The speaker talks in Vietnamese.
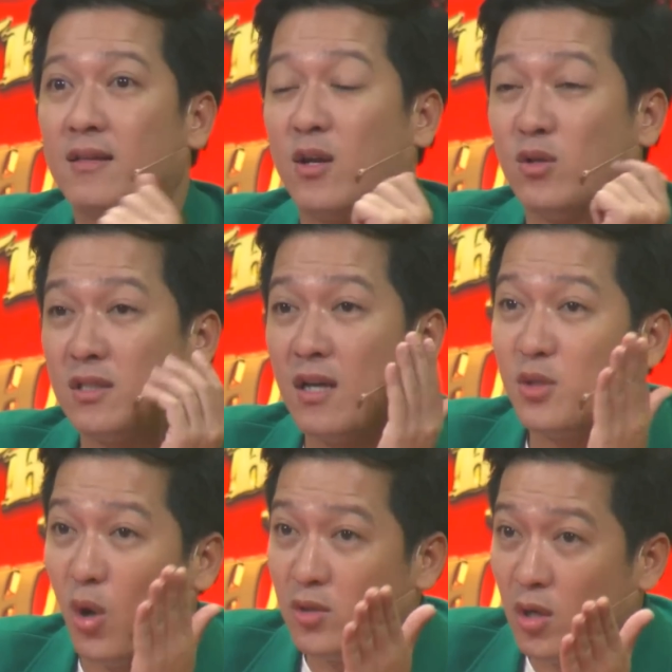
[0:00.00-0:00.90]
thì con sẽ
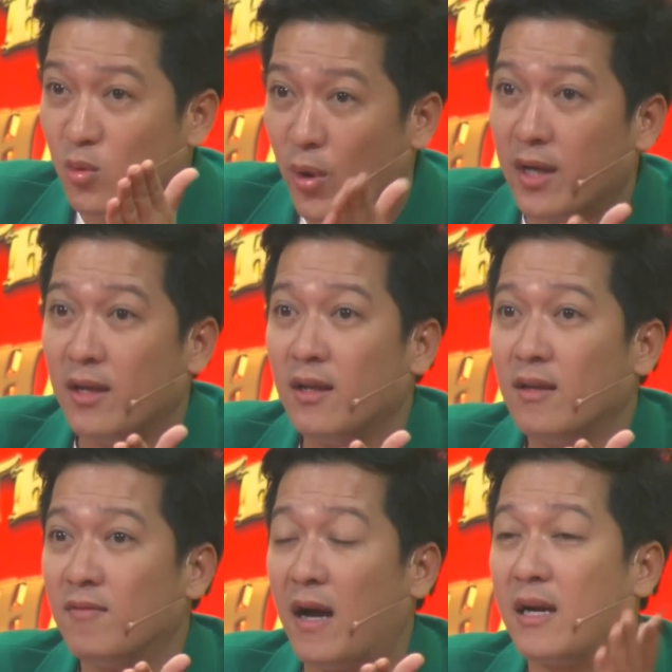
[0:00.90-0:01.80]
tới chỗ anh Ngô Kiến Huy
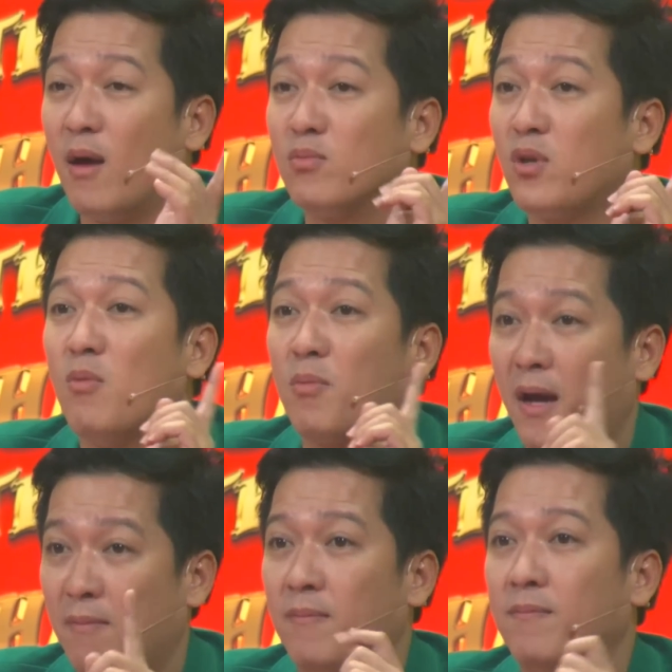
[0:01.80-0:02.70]
và không tốn một
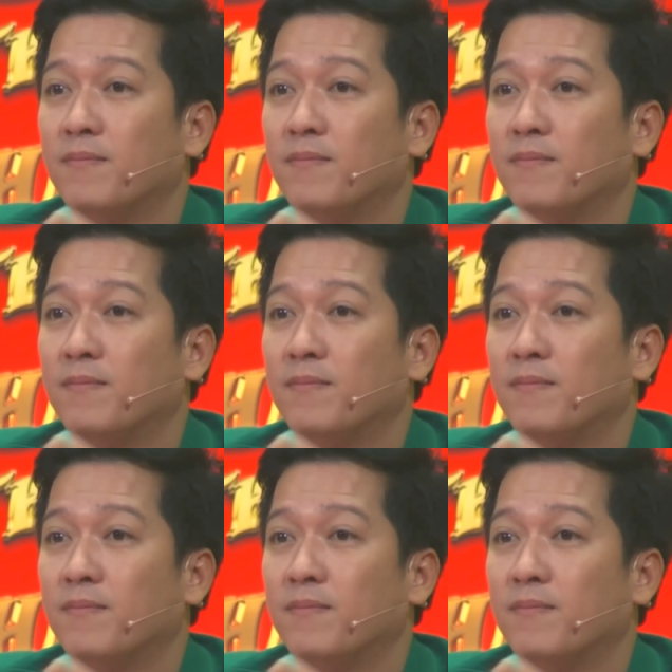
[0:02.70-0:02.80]
đồng.